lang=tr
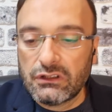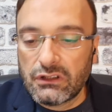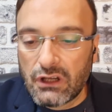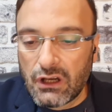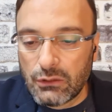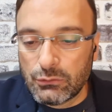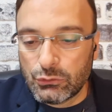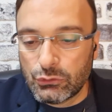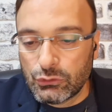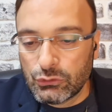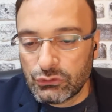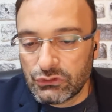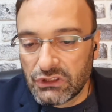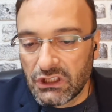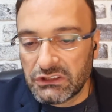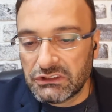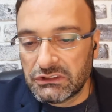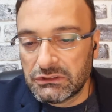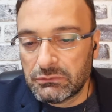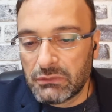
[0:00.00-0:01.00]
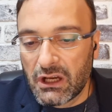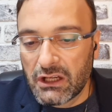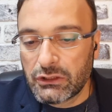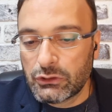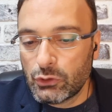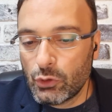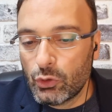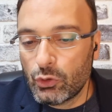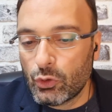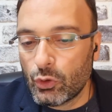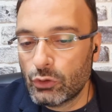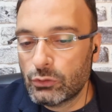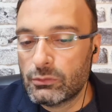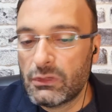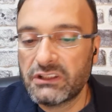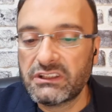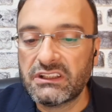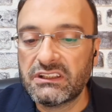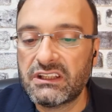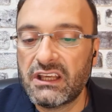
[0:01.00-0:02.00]
kabuğu dağılmak, yok
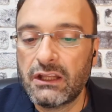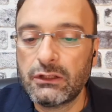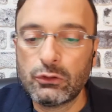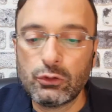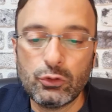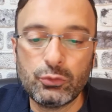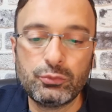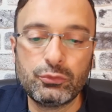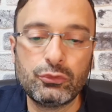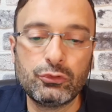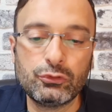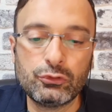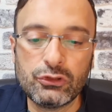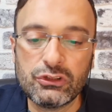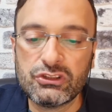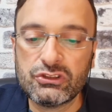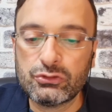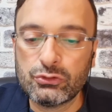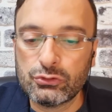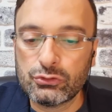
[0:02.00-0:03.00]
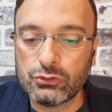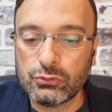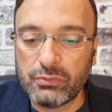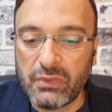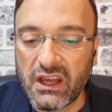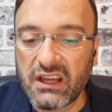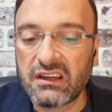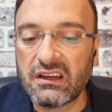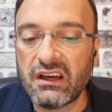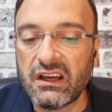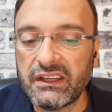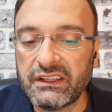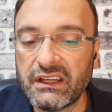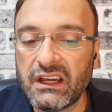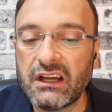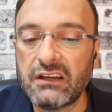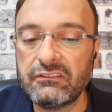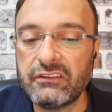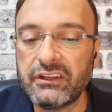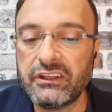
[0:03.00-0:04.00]
olmak iken lübbü iç yüzü
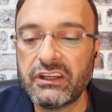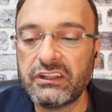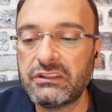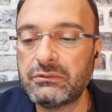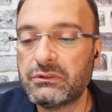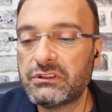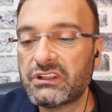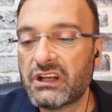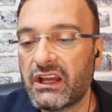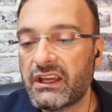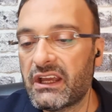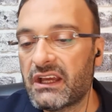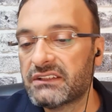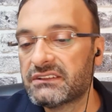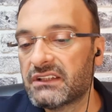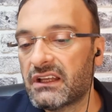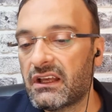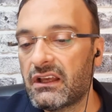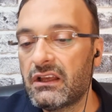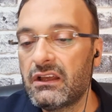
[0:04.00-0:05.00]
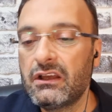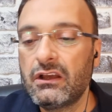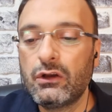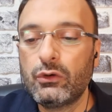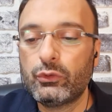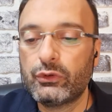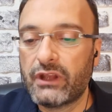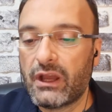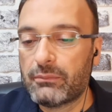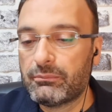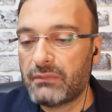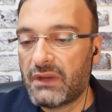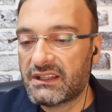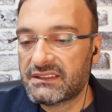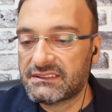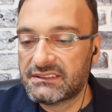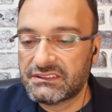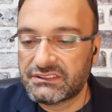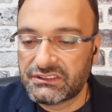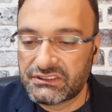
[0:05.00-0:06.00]
bekaya ve yeni bir hayata
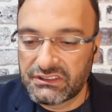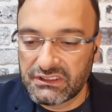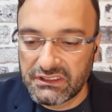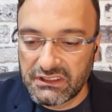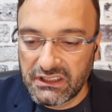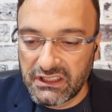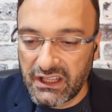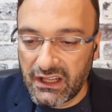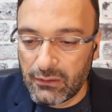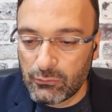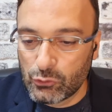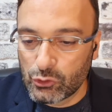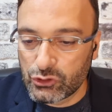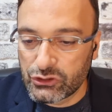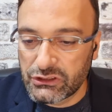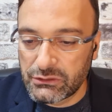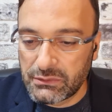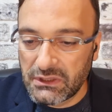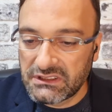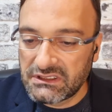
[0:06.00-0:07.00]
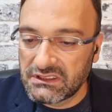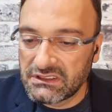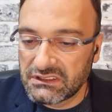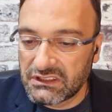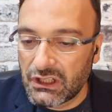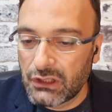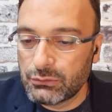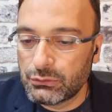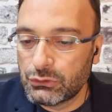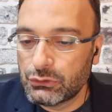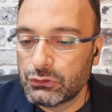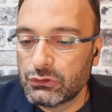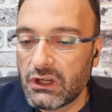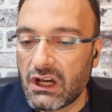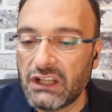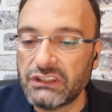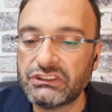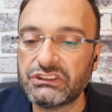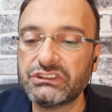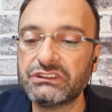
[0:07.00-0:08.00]
uyanmaktır. Yine musibetin kabuğu
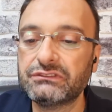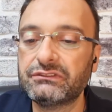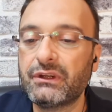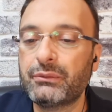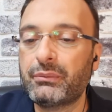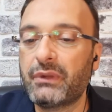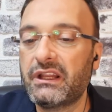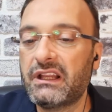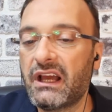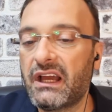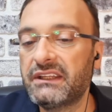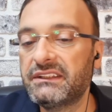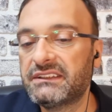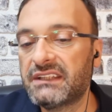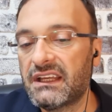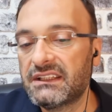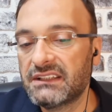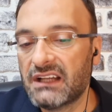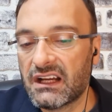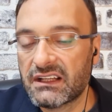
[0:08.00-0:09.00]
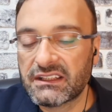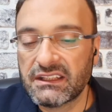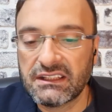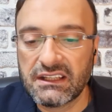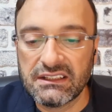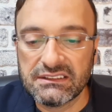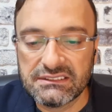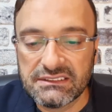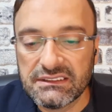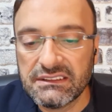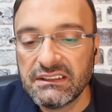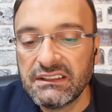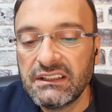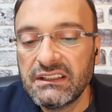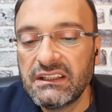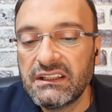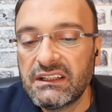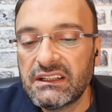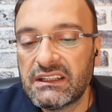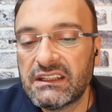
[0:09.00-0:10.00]
acı ve bela iken hakikati
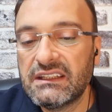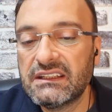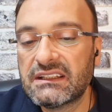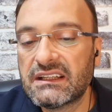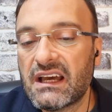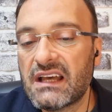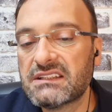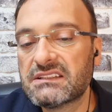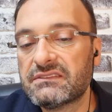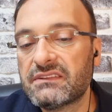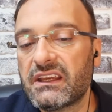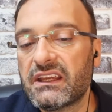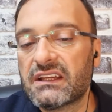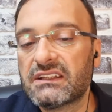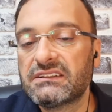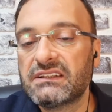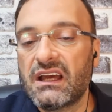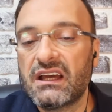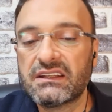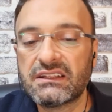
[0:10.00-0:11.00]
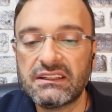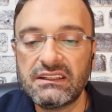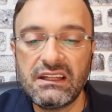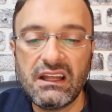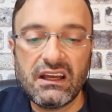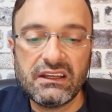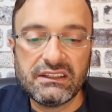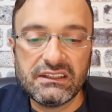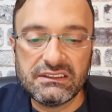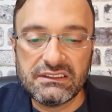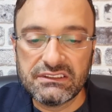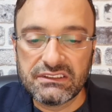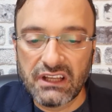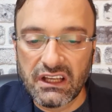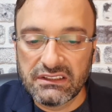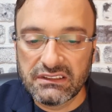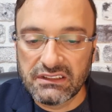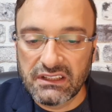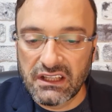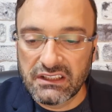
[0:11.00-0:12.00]
ikaz ve ihtarı ilahidir.
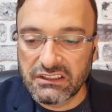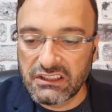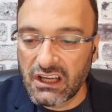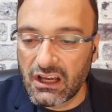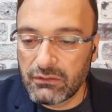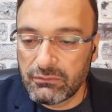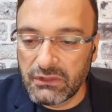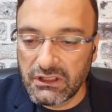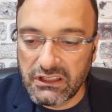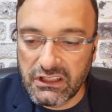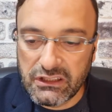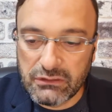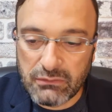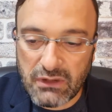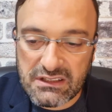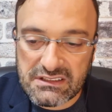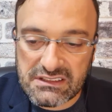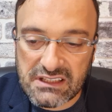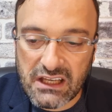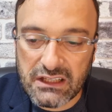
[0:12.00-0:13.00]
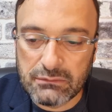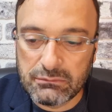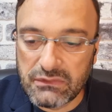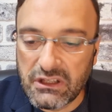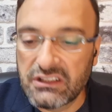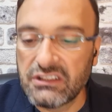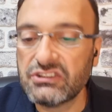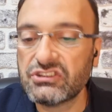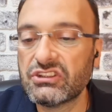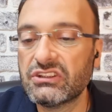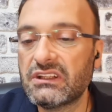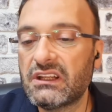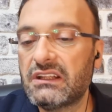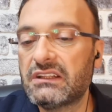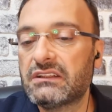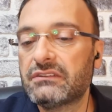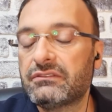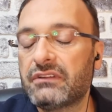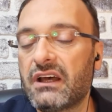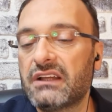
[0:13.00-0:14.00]
Hatta kamil iman sahipleri için
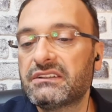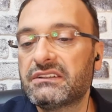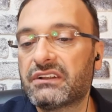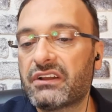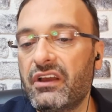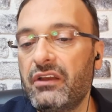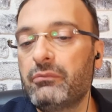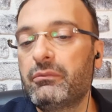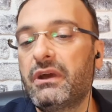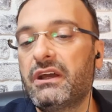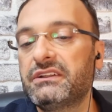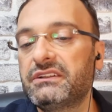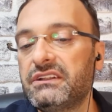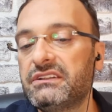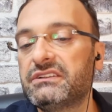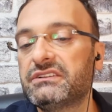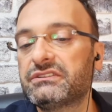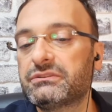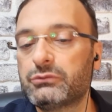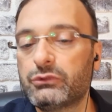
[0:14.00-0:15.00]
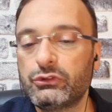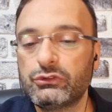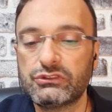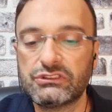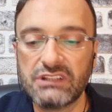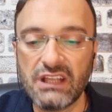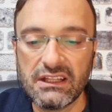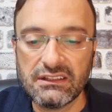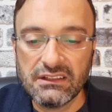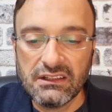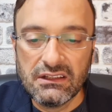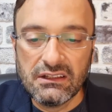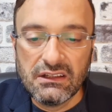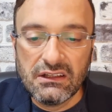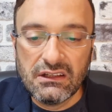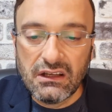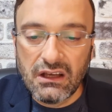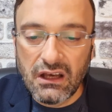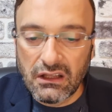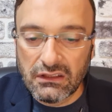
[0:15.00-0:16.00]
iltifat-ı rahmanidir. Bu yüzden
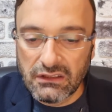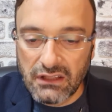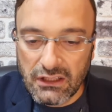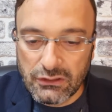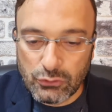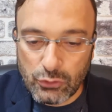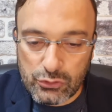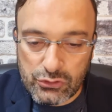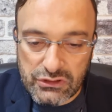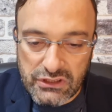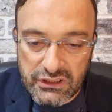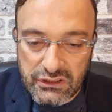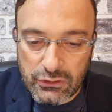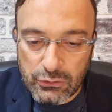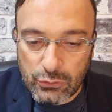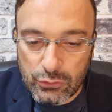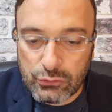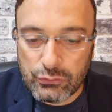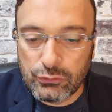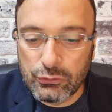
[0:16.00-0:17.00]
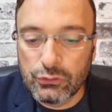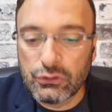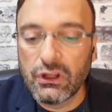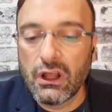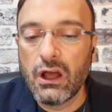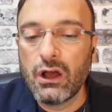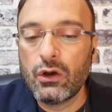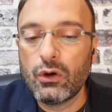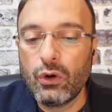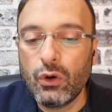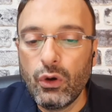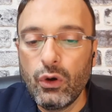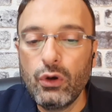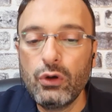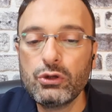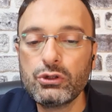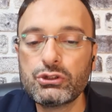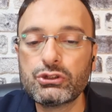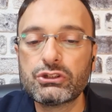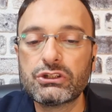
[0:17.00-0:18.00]
Allah dostları lütfu da
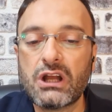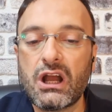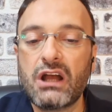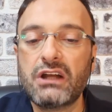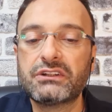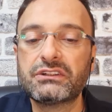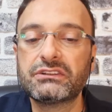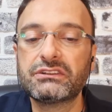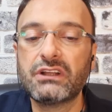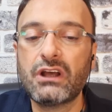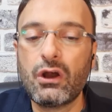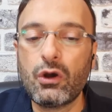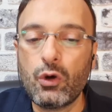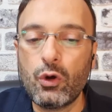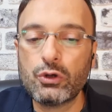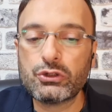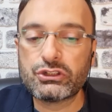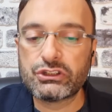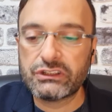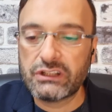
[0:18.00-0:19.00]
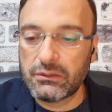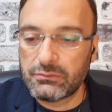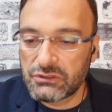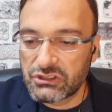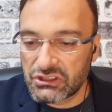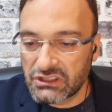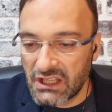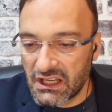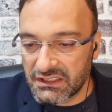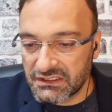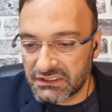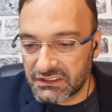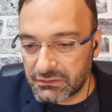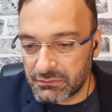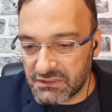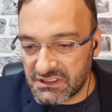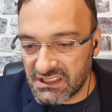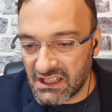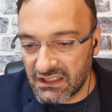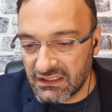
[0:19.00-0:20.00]
hoş, kahrı da hoş demişlerdir.
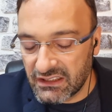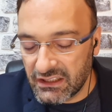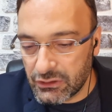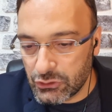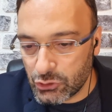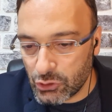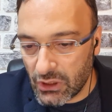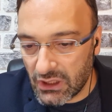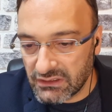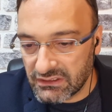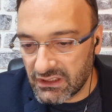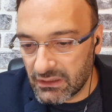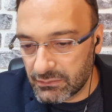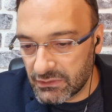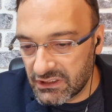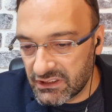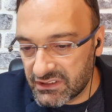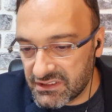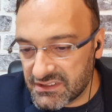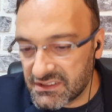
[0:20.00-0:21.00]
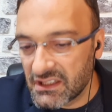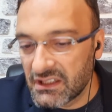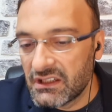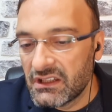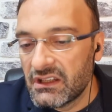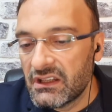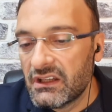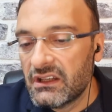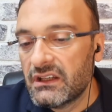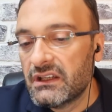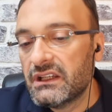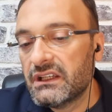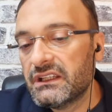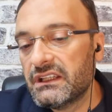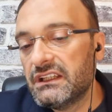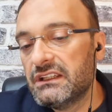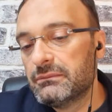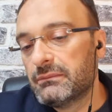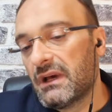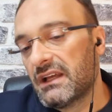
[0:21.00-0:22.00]
Misalleri çoğaltabiliriz
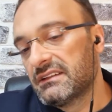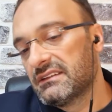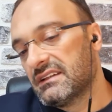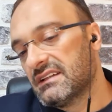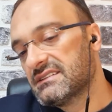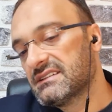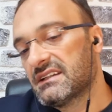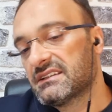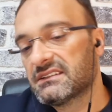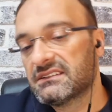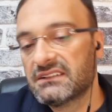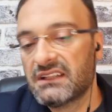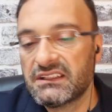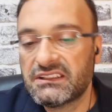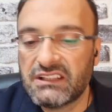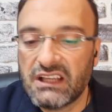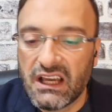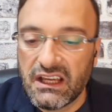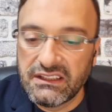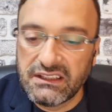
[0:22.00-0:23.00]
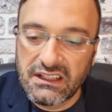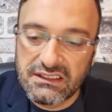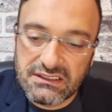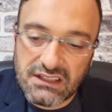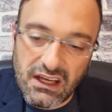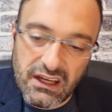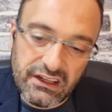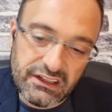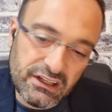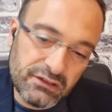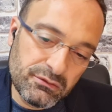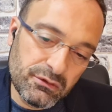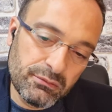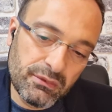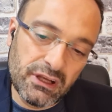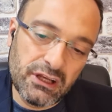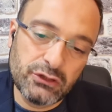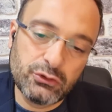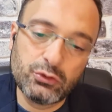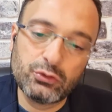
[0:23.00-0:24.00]
iman nazarında kainat alemi
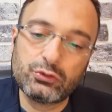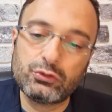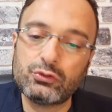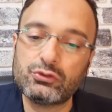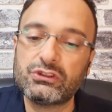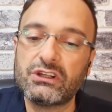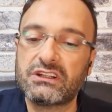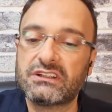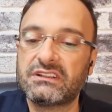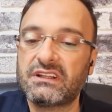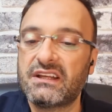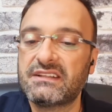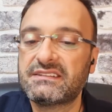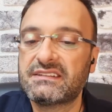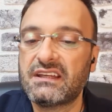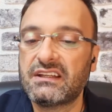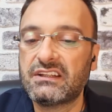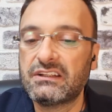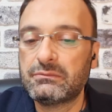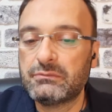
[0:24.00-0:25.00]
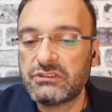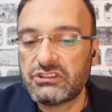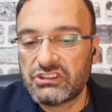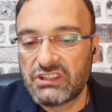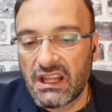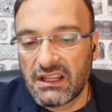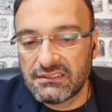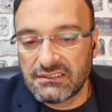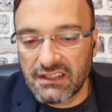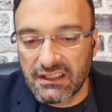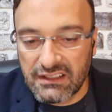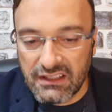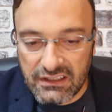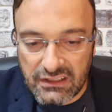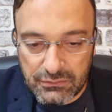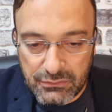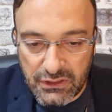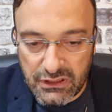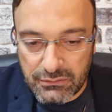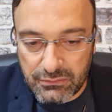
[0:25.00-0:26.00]
melekut üzerine serilmiş
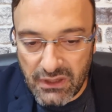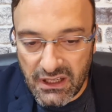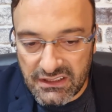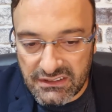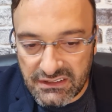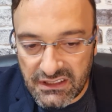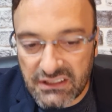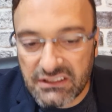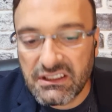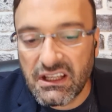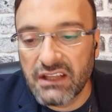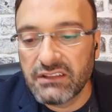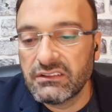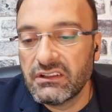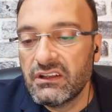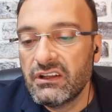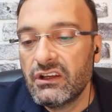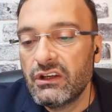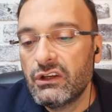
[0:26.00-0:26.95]
tenteneli bir perdeyken,